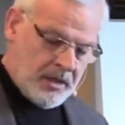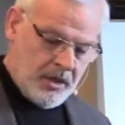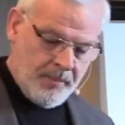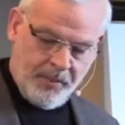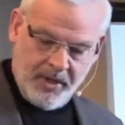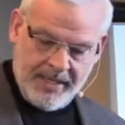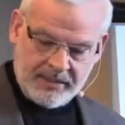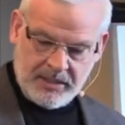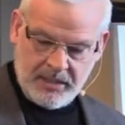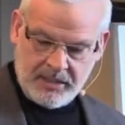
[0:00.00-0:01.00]
Le
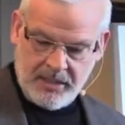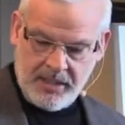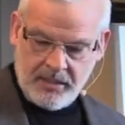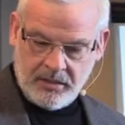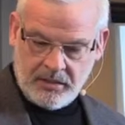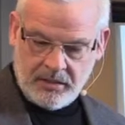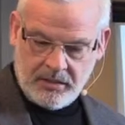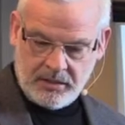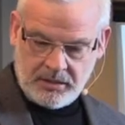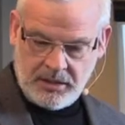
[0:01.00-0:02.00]
poète anglais euh,
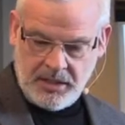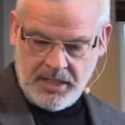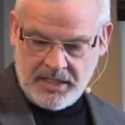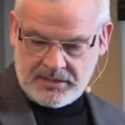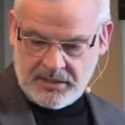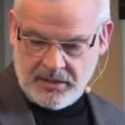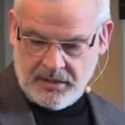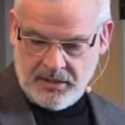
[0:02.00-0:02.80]
T.S.